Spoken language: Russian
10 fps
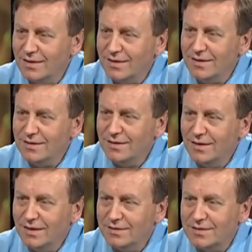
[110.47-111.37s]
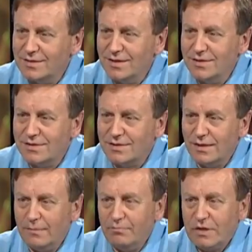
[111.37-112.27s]
И ты знаешь,
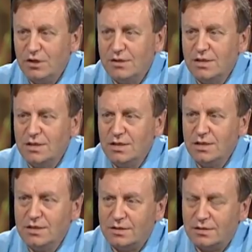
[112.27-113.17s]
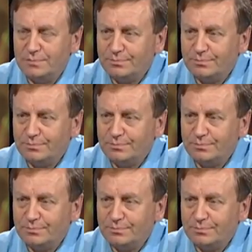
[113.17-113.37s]
а, интерьер